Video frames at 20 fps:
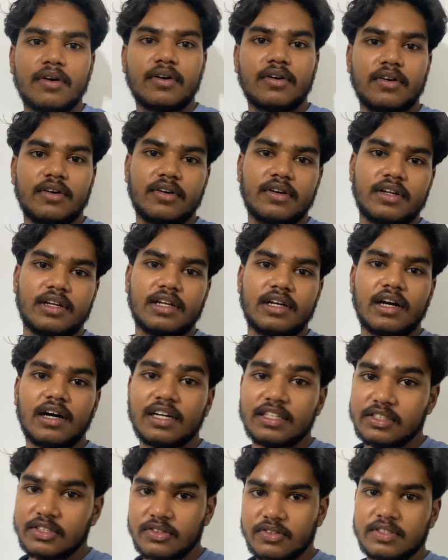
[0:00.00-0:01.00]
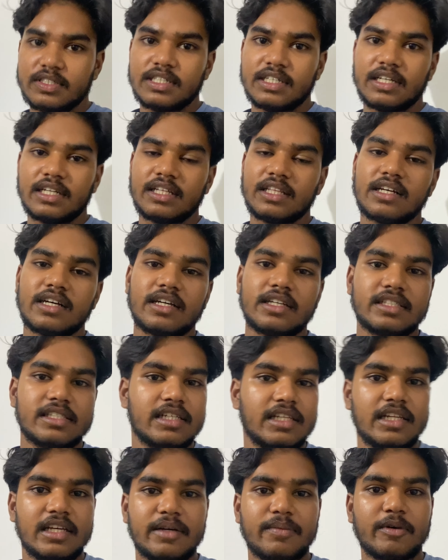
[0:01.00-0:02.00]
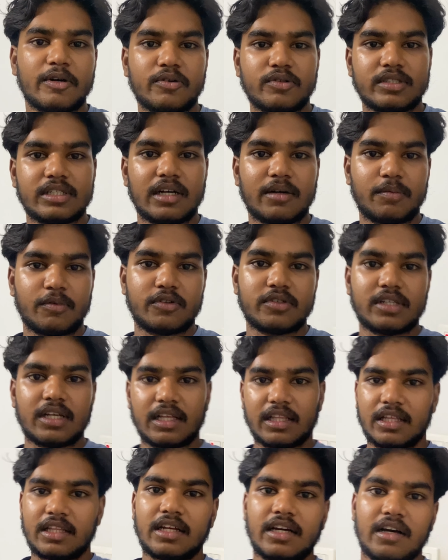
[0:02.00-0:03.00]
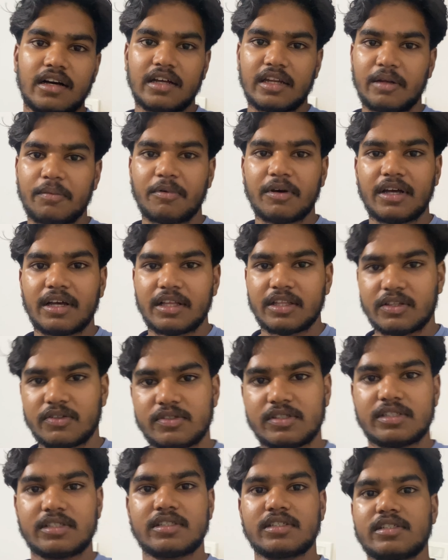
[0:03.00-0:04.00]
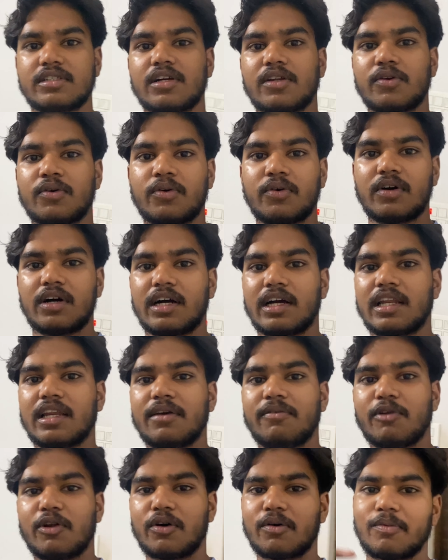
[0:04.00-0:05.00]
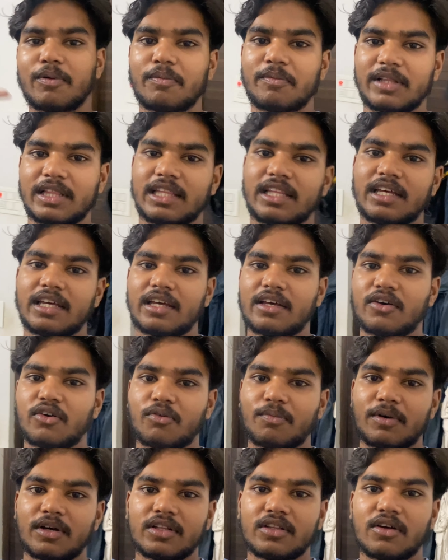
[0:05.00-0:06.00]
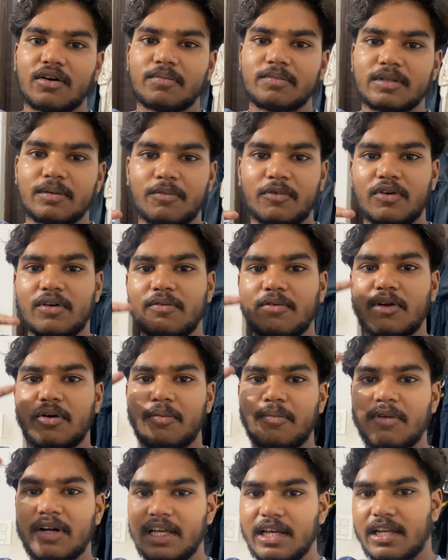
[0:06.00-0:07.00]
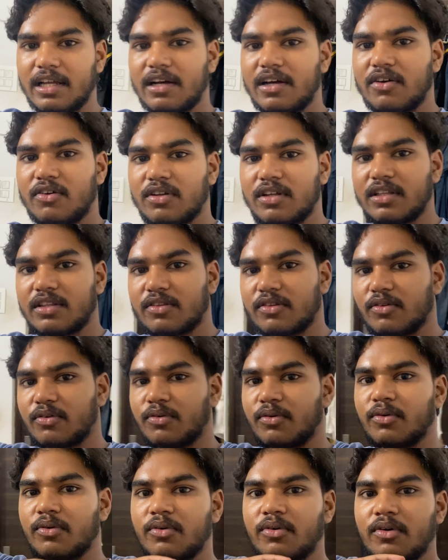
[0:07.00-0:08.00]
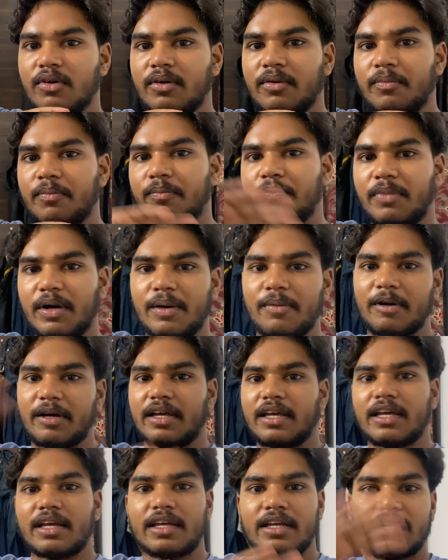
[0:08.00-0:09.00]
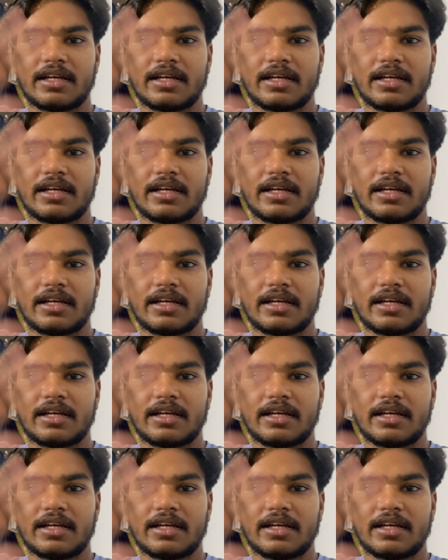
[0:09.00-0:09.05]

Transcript: और आज तो संडे था इसीलिए मैं कुछ आपको ज़्यादा दिखा नहीं पाया तो चलो अगले व्लॉग में मिलते हैं हो करता आप सबको ये ब्लॉग बढ़िया लगा होगा तो बाय बाय